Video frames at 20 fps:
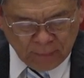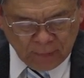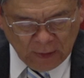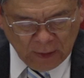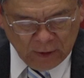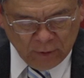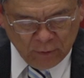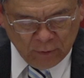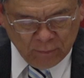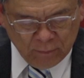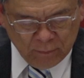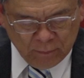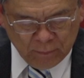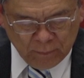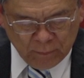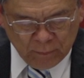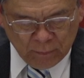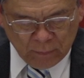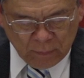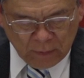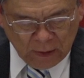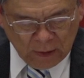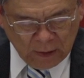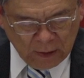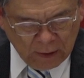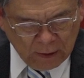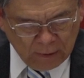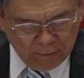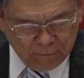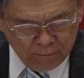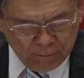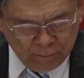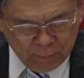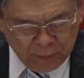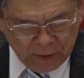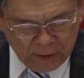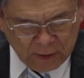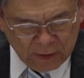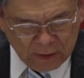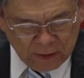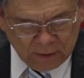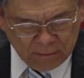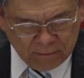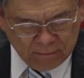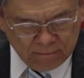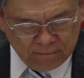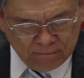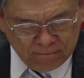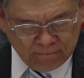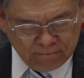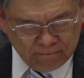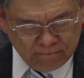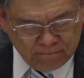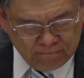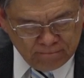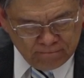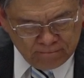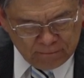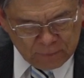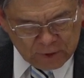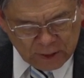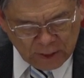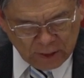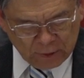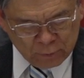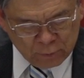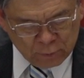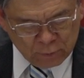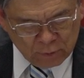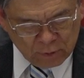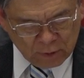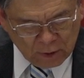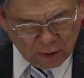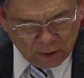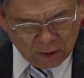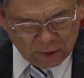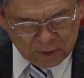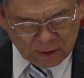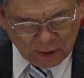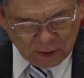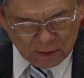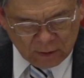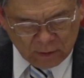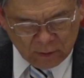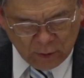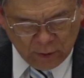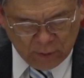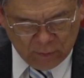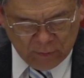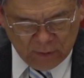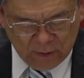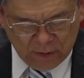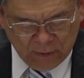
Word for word: 还有啊彼得前书二章六。